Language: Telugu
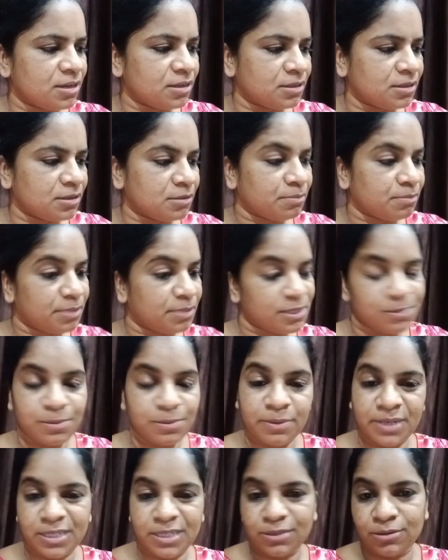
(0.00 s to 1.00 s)
పసుపు
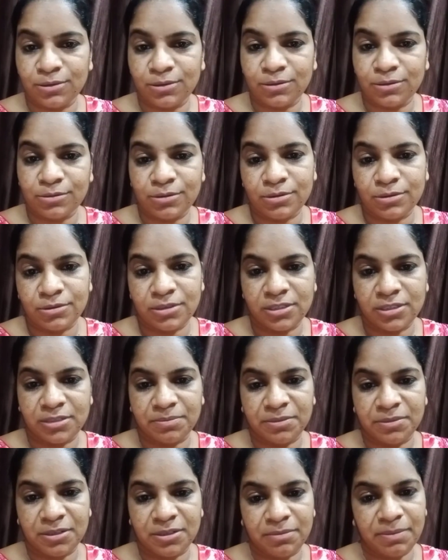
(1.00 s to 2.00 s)
పెట్టుకోవద్దు అని చెప్తారు
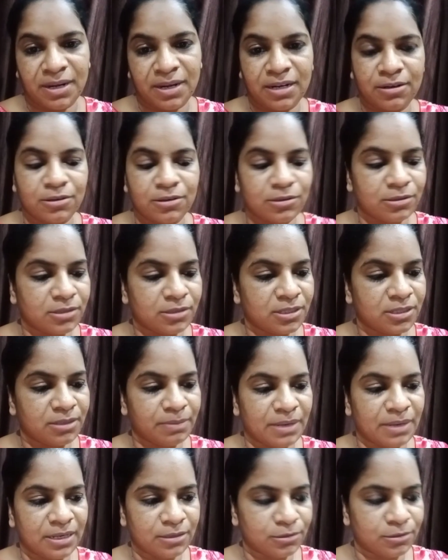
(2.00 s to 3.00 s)
పెళ్ళి కొడుకుని పెళ్ళి
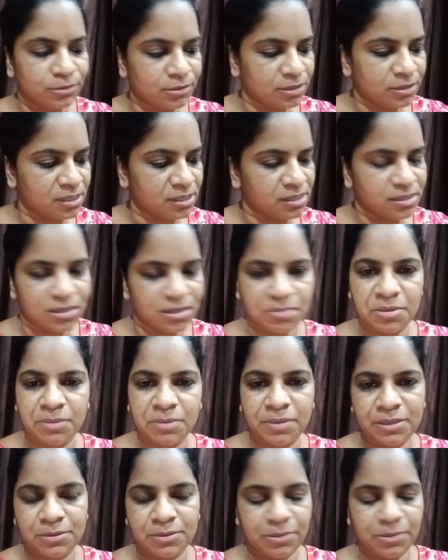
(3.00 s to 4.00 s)
కూతురు చేసేటప్పుడు
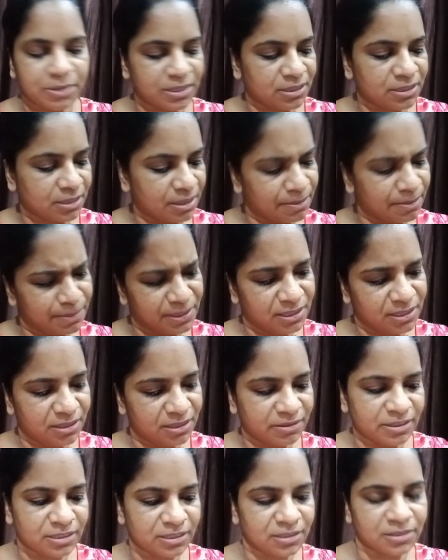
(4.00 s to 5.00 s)
పసుపు పెడతారు కంపల్సరీ
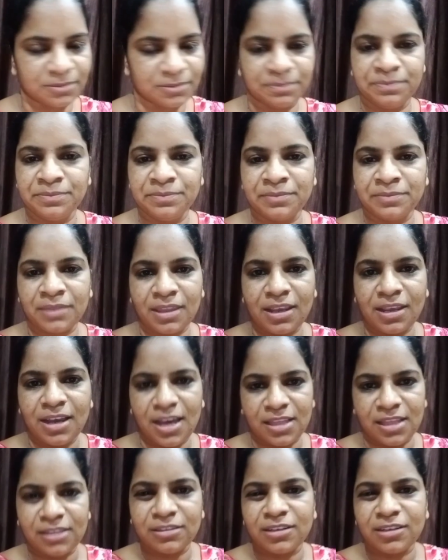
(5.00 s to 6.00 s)
పెడతారు అది
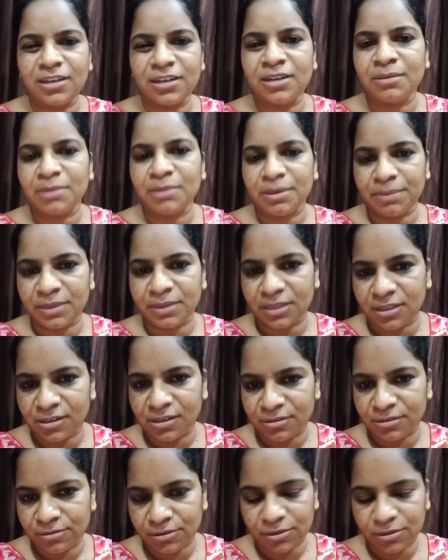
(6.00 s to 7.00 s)
ఎందుకంటే మన పెద్దల నుంచి
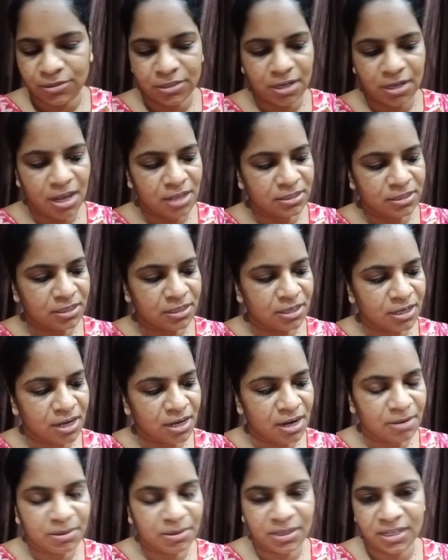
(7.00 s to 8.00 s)
వచ్చిన ఆచారం
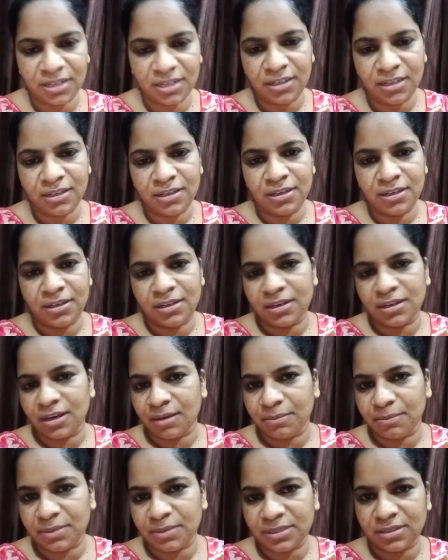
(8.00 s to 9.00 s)
కాబట్టి
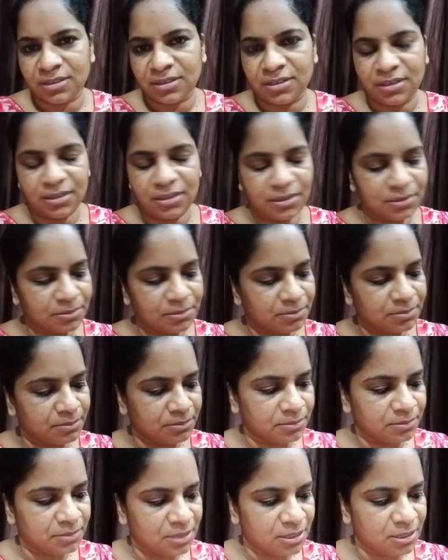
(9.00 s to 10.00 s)
కంపల్సరీ
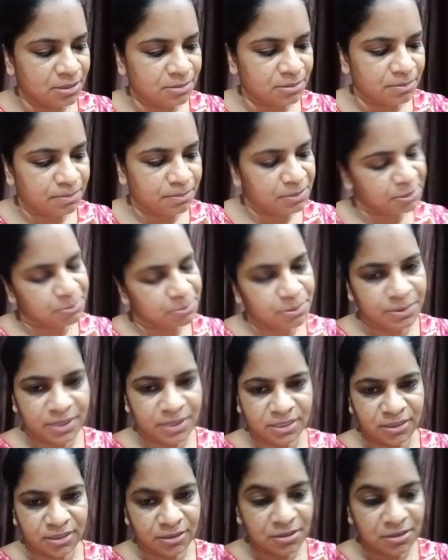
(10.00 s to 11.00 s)
పసుపు పెడతారు
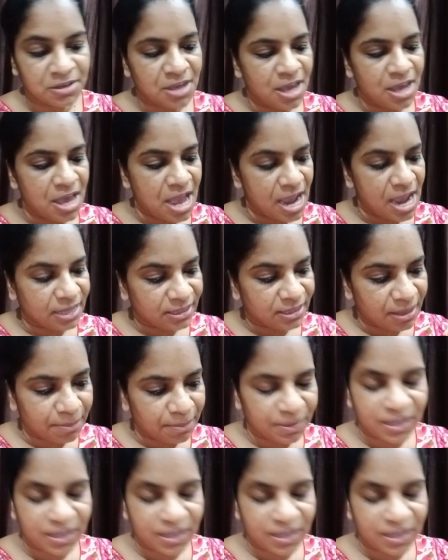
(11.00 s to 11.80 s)
అయితే అప్పుడు ఏం